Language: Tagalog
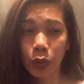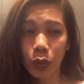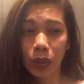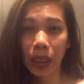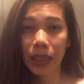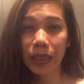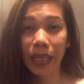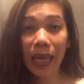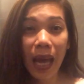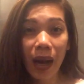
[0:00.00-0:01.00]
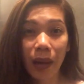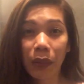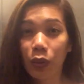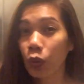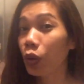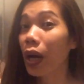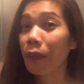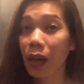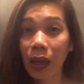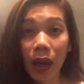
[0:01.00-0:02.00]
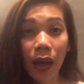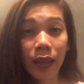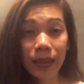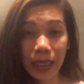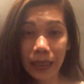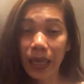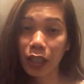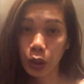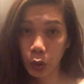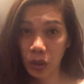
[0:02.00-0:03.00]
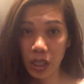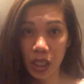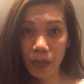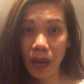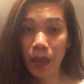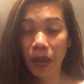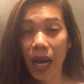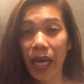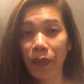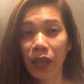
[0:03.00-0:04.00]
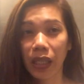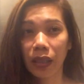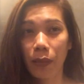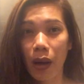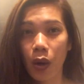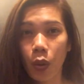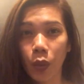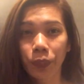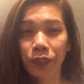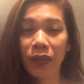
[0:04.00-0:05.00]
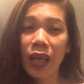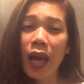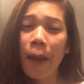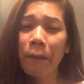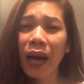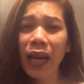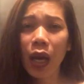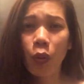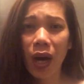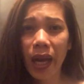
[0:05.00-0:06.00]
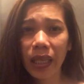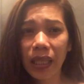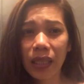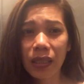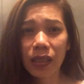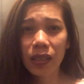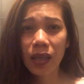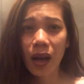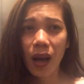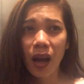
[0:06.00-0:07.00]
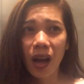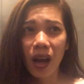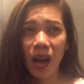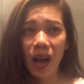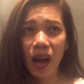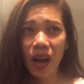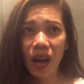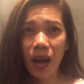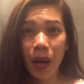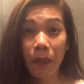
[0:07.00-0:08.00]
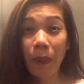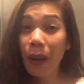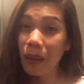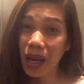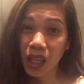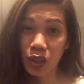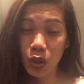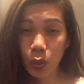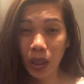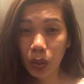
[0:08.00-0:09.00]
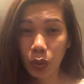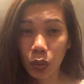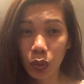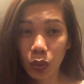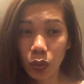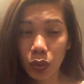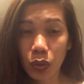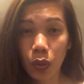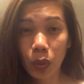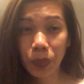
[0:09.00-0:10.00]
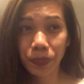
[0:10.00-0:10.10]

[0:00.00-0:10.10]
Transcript: doon is kailangan marunong kang magsalita ng Turkish para makahanap ka ng trabaho. Pangalawa is uh, mababa lang yung sweldo doon. So